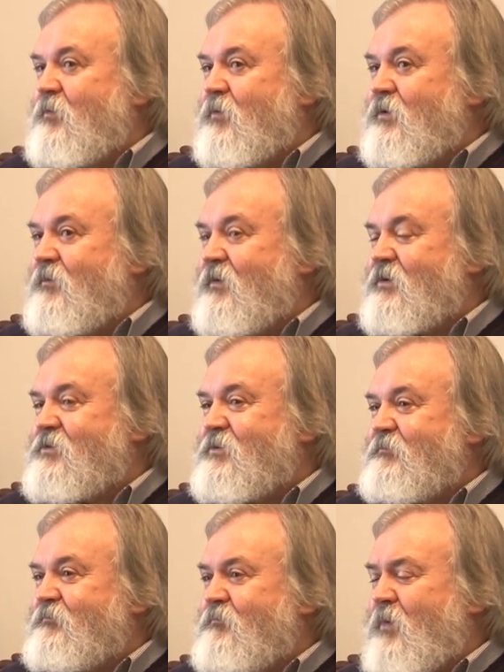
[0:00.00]
ponieważ
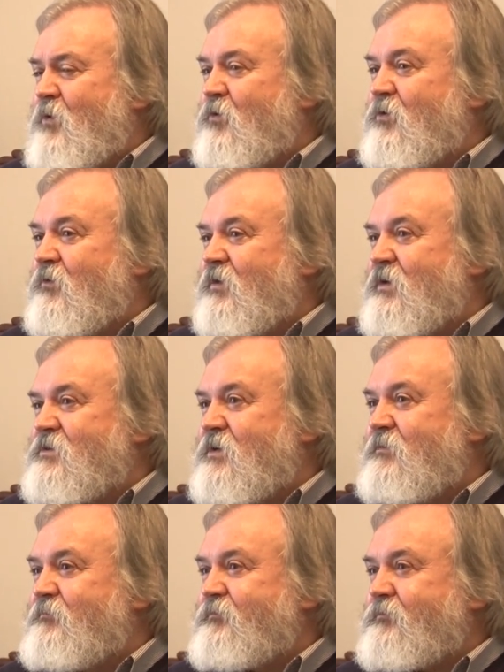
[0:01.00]
mało kto wie,
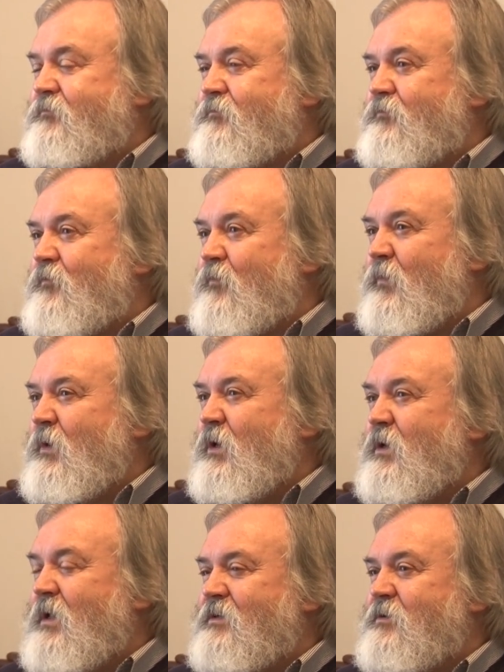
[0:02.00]
że
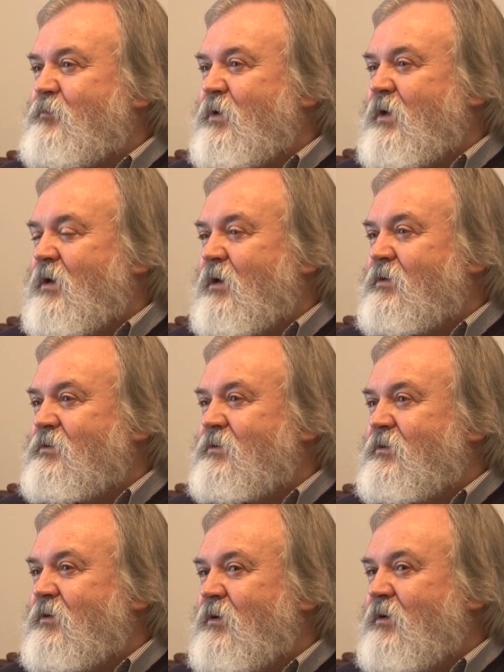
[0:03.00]
Ignacy
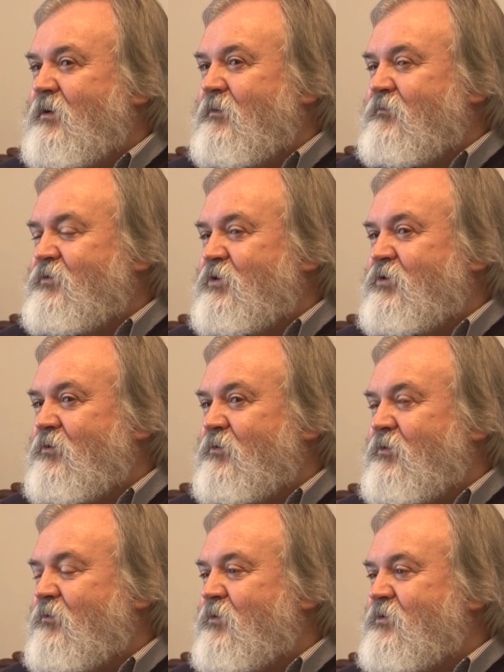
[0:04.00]
Pinkas w
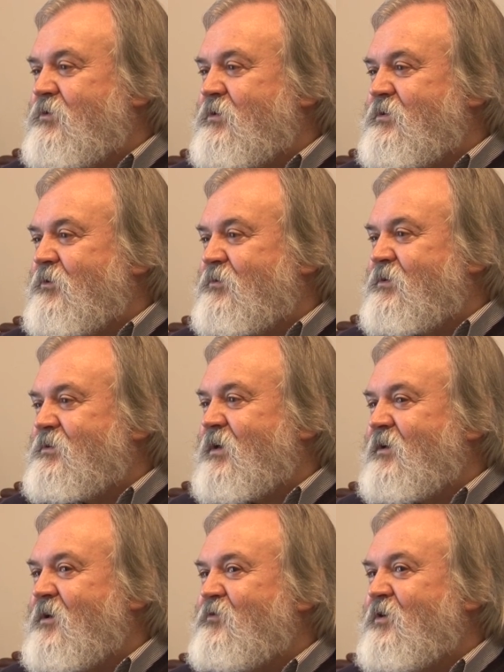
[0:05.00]
dziesiątą rocznicę
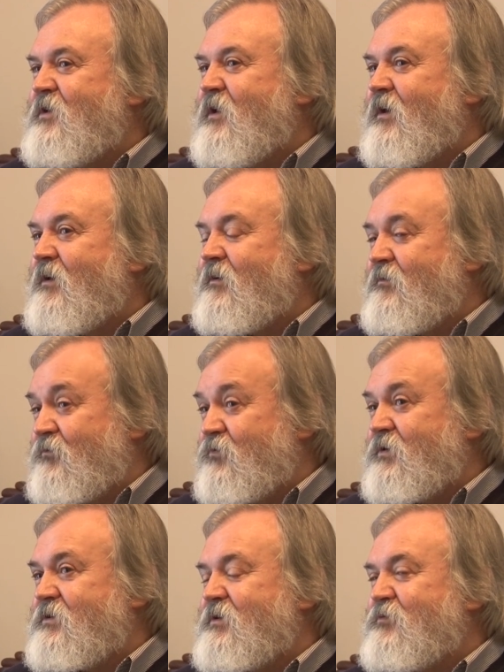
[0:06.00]
odzyskania Wilna w
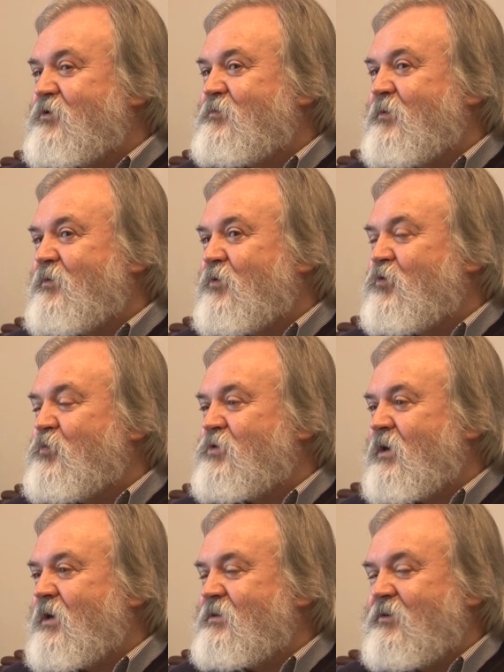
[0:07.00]
28 roku
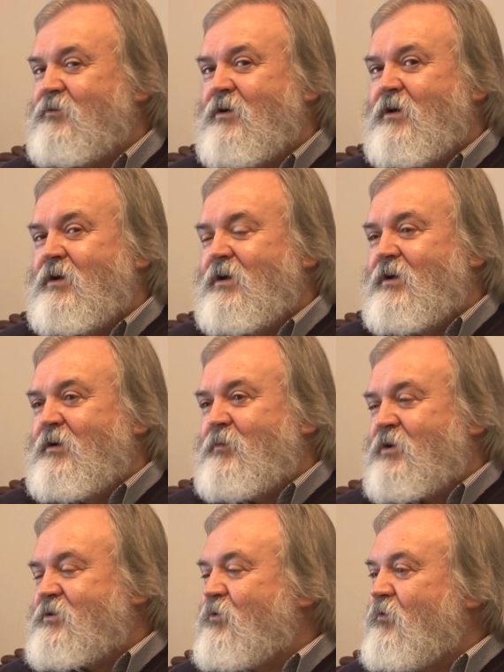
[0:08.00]
przekazał
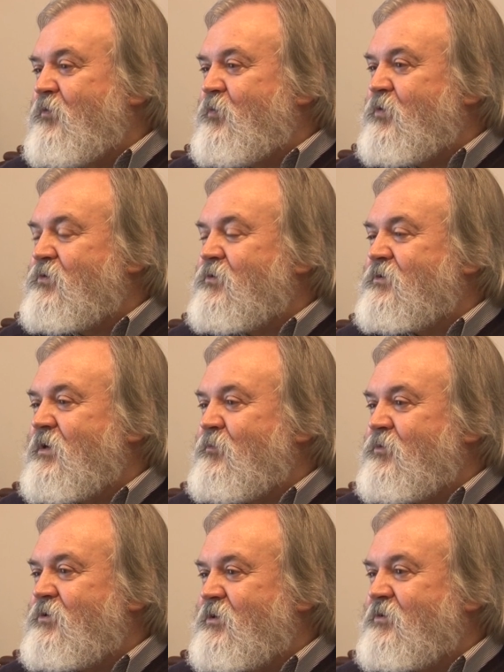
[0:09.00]
marszałkowi
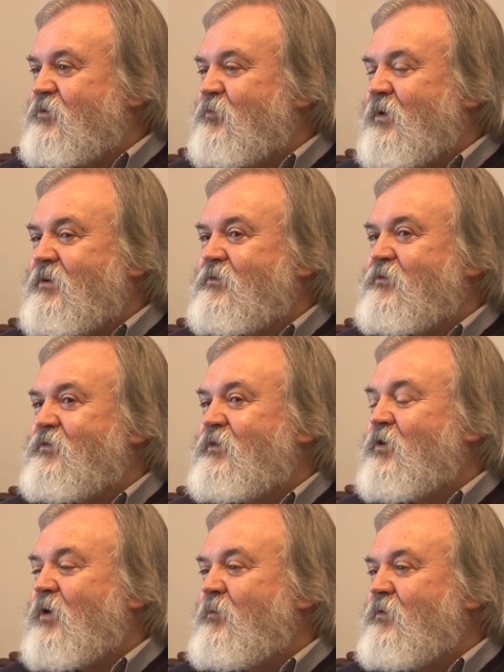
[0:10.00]
Piłsudskiemu 10 obrazów z
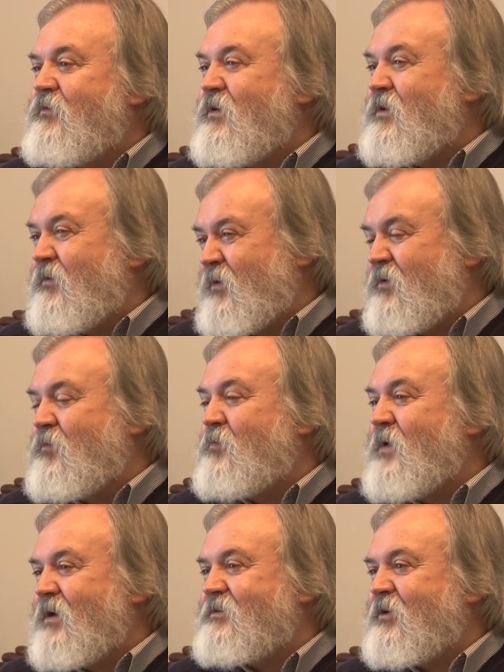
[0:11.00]
widokami Wilna. Wiadomo,
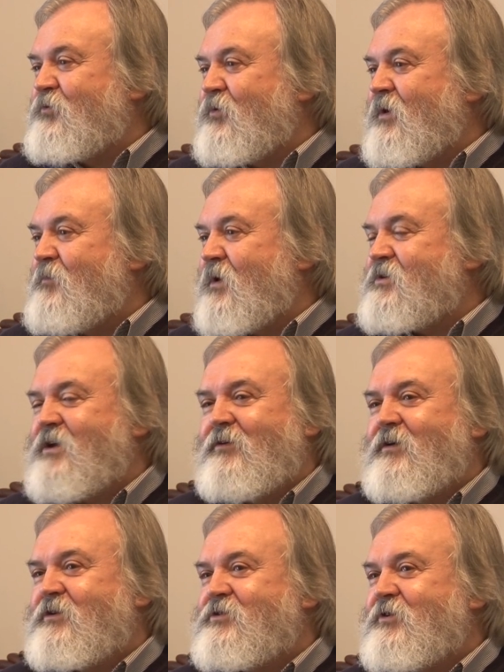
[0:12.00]
miasta, które
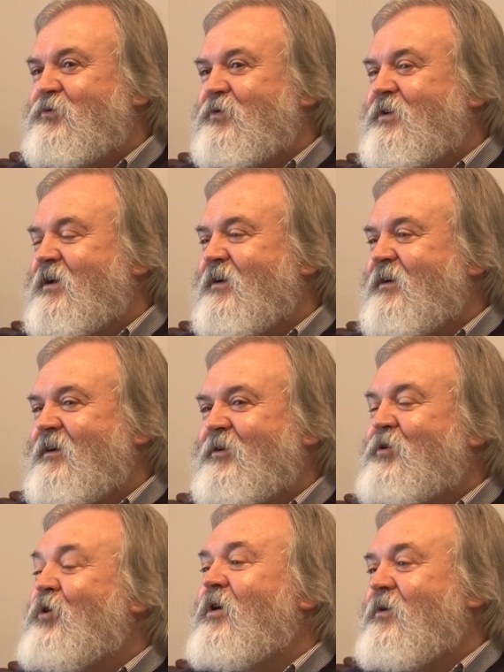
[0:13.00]
marszałek szczególnie
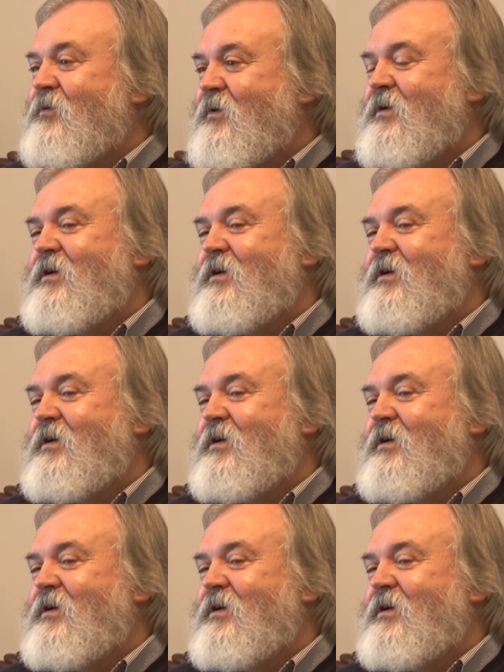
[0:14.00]
kochał.